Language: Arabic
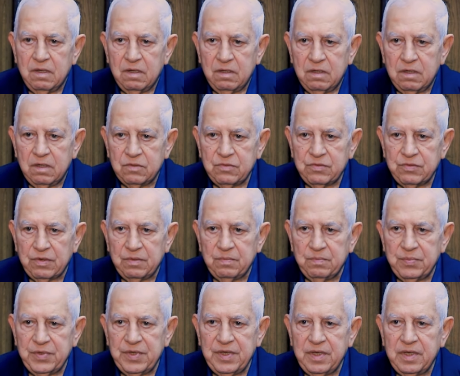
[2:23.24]

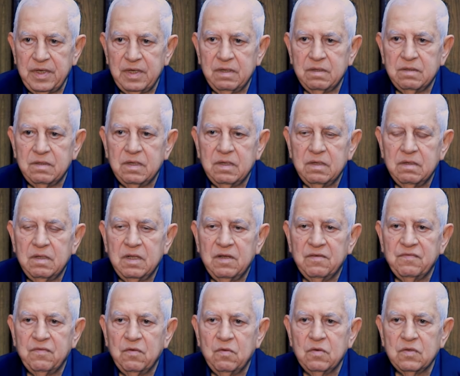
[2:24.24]
الطرمبه
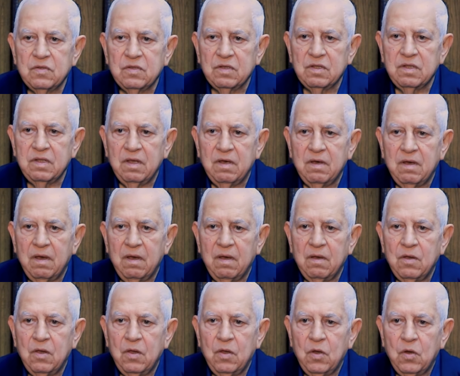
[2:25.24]
لفوق
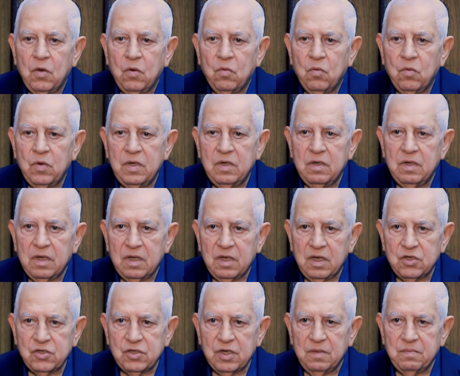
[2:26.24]
تطلع
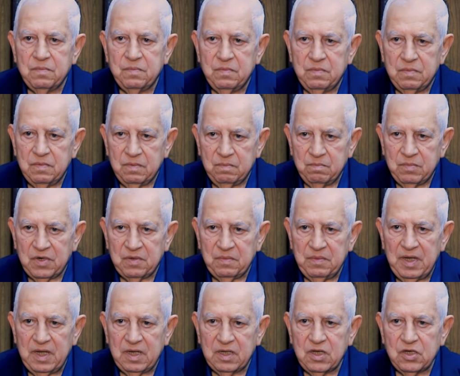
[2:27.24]
والخشب
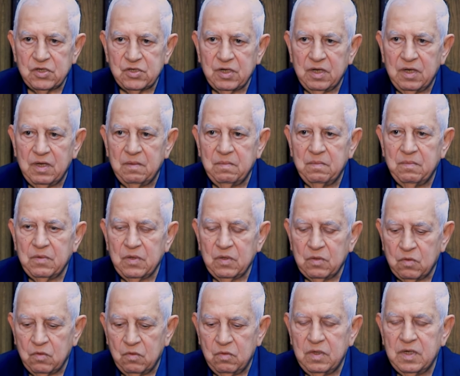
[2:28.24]
برميل الخشب
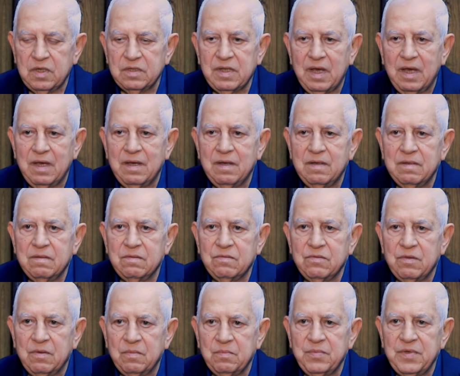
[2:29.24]
يكون لتحت
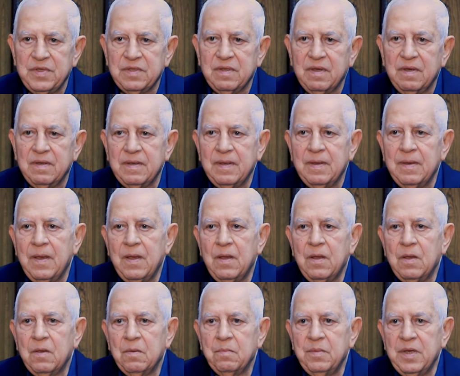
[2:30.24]
طرمبتين
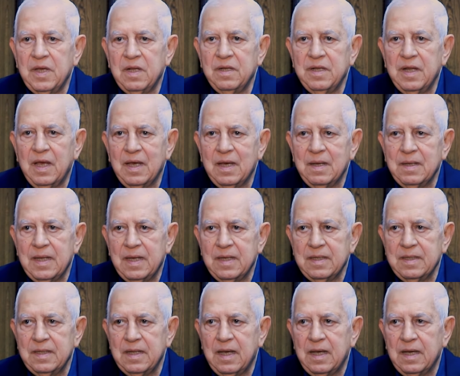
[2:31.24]
بهالناحيه هاي
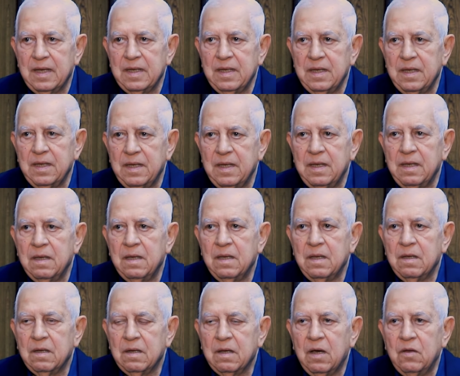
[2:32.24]
الناحيه
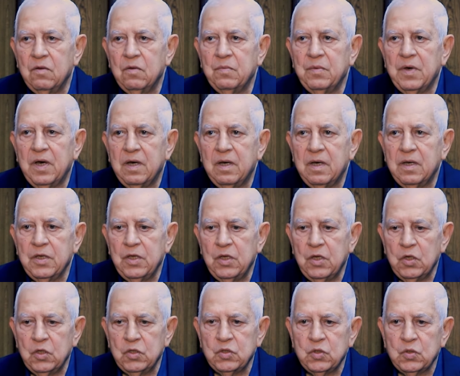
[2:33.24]
كانوا بقى
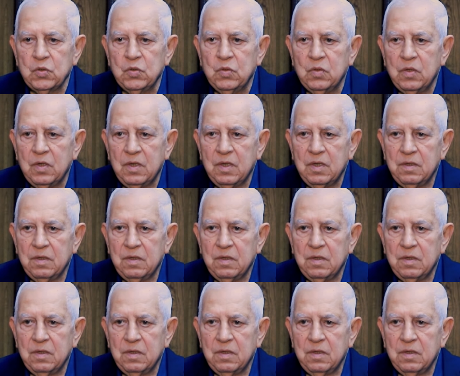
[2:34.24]
يهزوا